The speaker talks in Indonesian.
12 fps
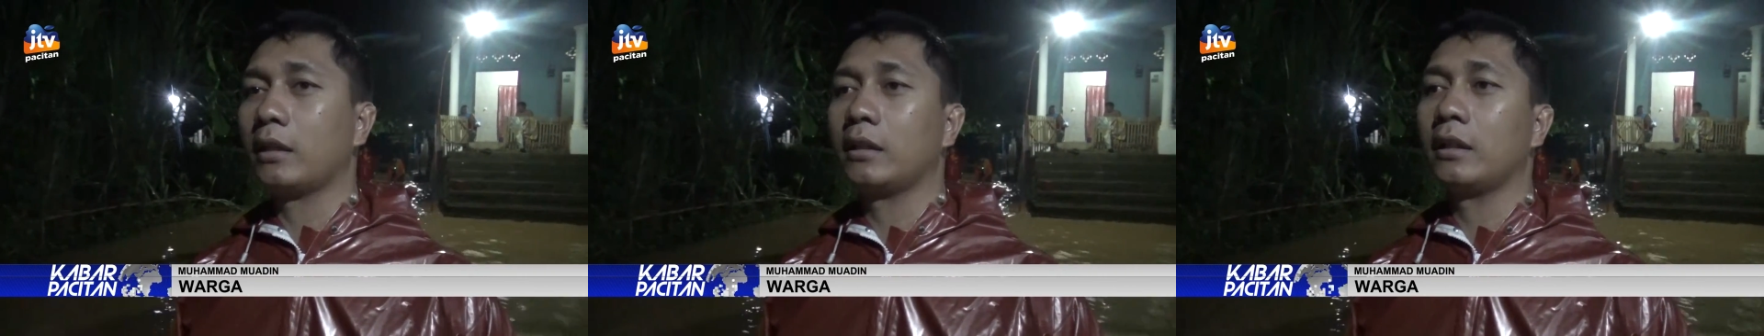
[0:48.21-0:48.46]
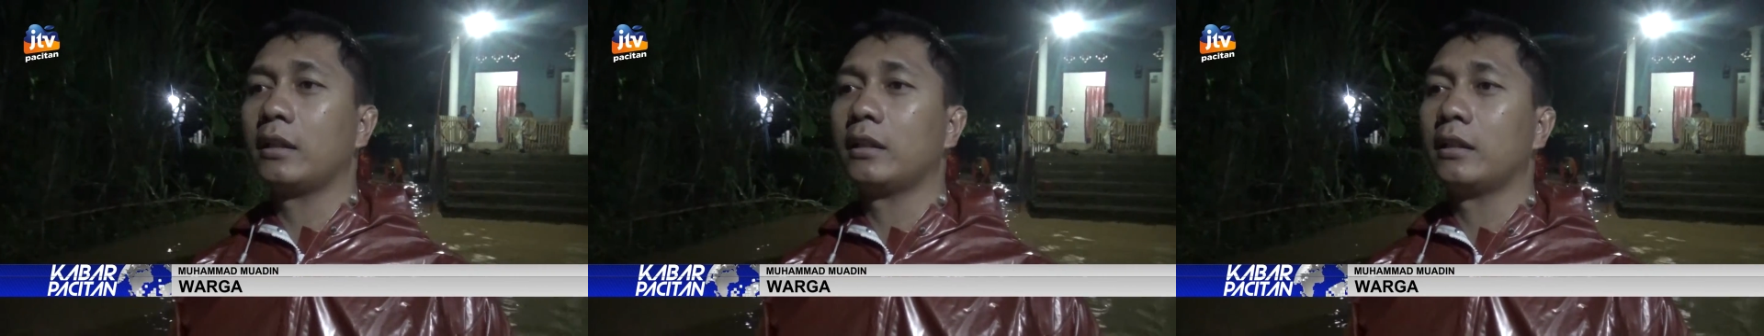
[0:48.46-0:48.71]

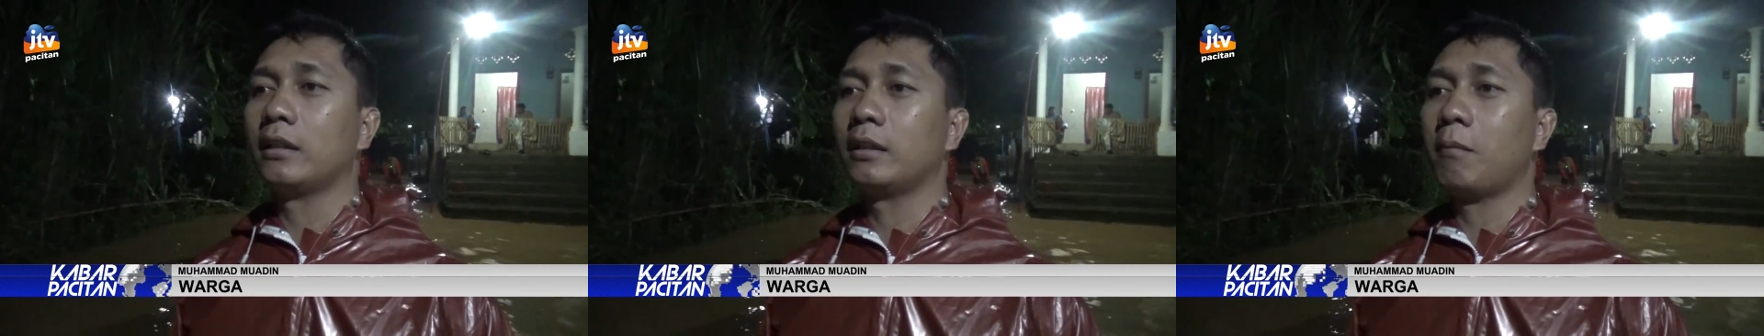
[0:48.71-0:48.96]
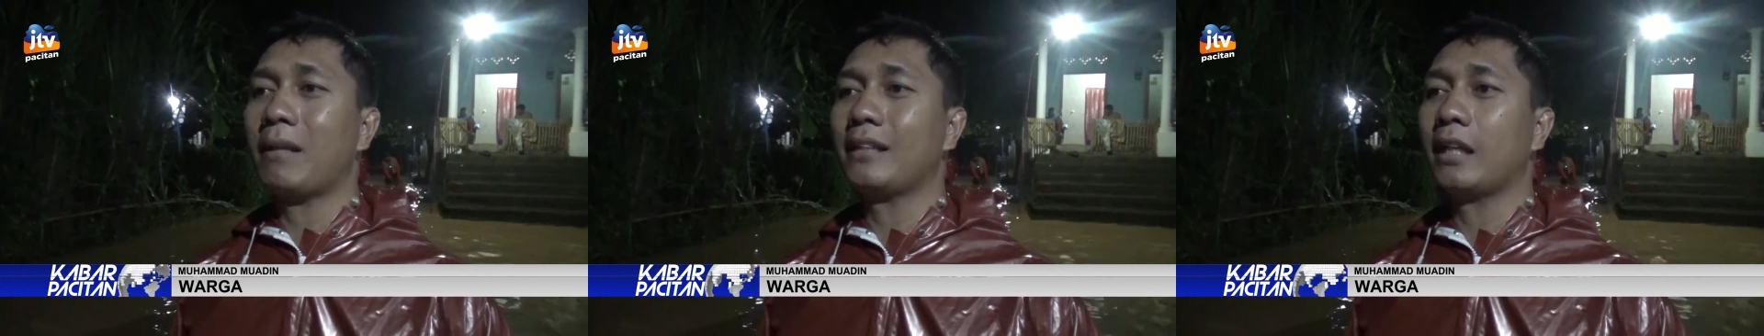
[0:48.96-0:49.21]
ke
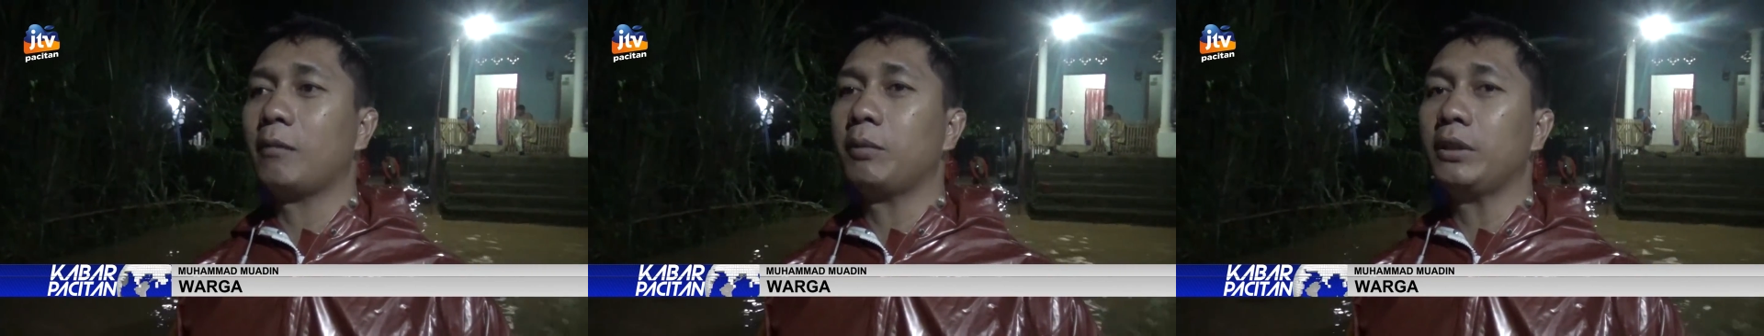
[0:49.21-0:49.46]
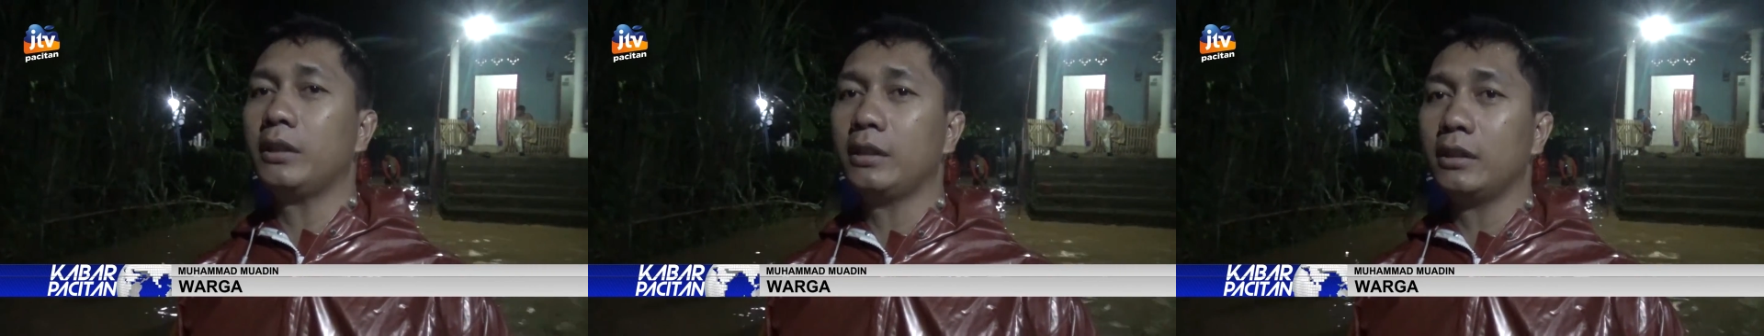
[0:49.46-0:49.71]
tempat yang
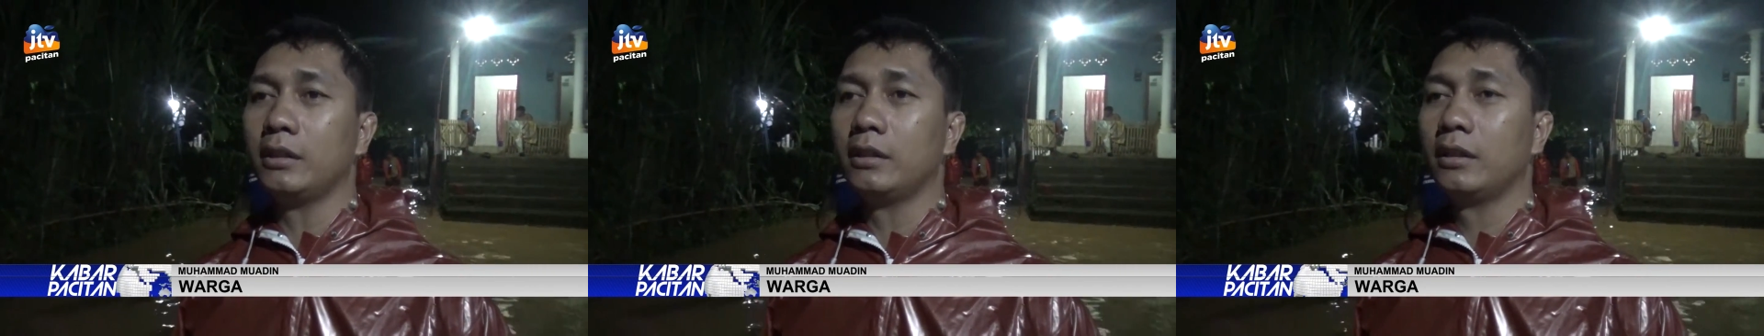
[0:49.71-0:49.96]
lebih tinggi.